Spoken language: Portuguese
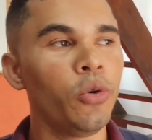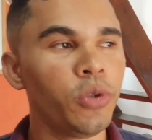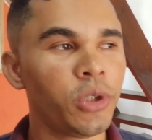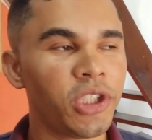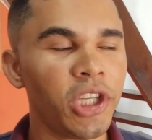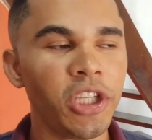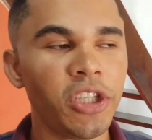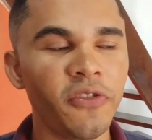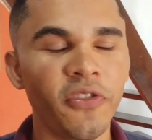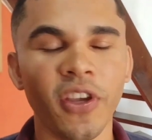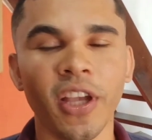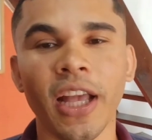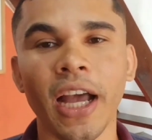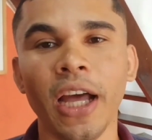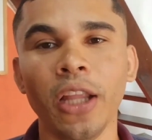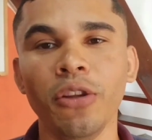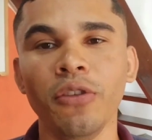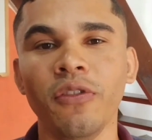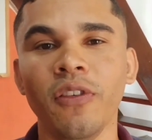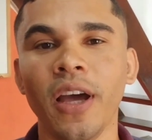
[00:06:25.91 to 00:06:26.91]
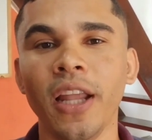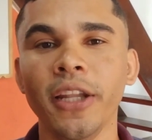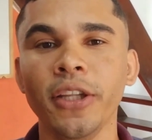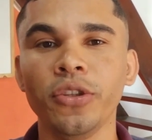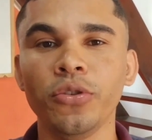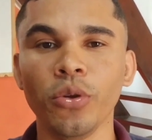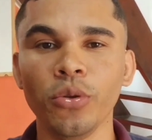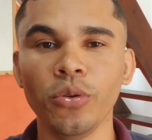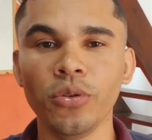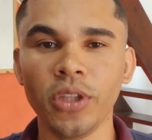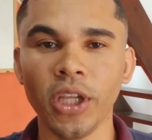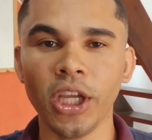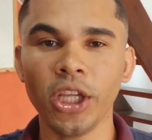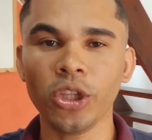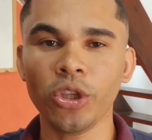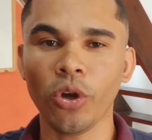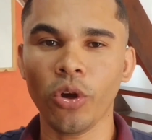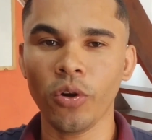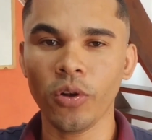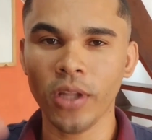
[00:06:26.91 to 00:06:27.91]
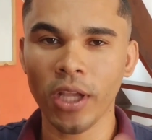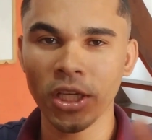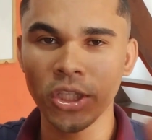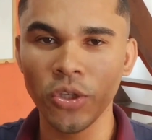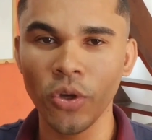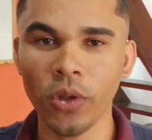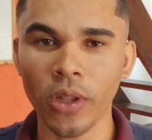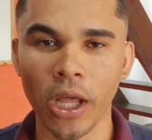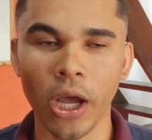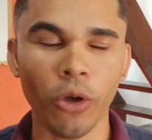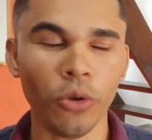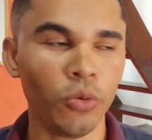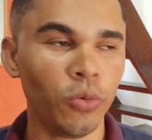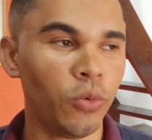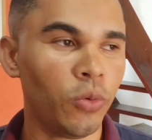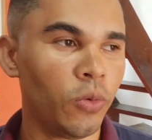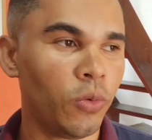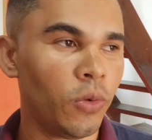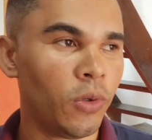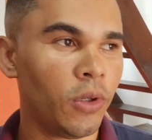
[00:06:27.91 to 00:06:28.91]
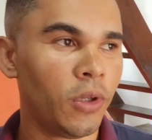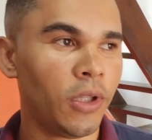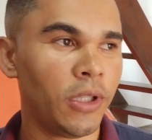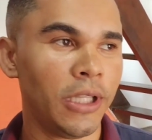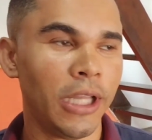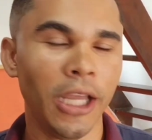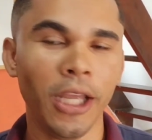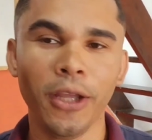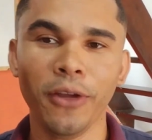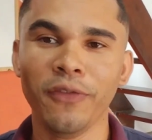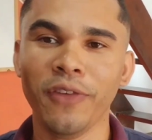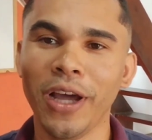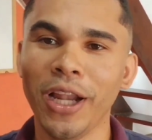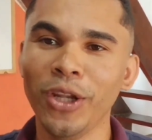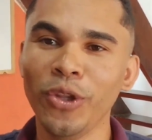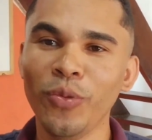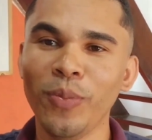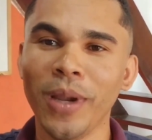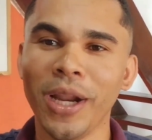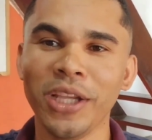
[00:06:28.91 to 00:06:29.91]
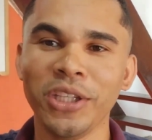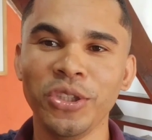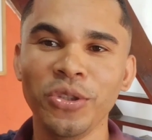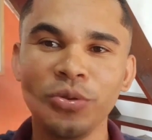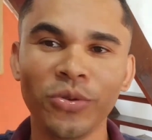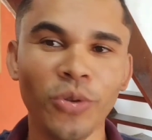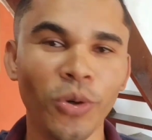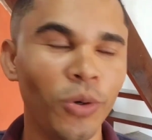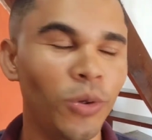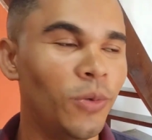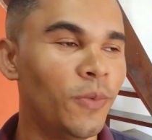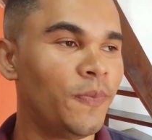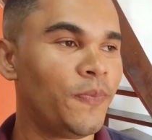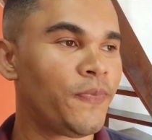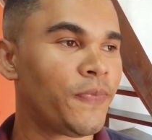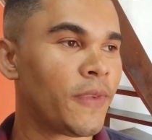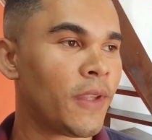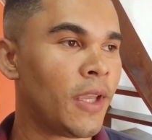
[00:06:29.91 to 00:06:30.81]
O certificado vale em todo o território nacional, né? Vale no Brasil todo.